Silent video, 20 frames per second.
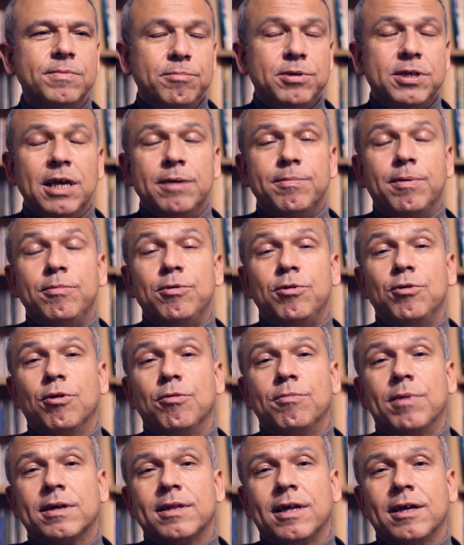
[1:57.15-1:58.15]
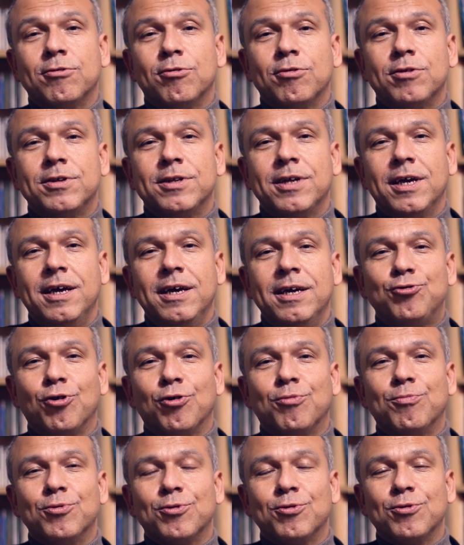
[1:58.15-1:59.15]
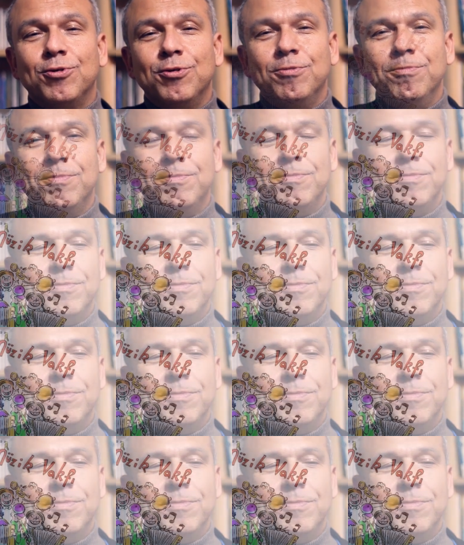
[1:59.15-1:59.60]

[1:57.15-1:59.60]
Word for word: Bir şey yapabiliyor olmaktan dolayı da çok mutluyum.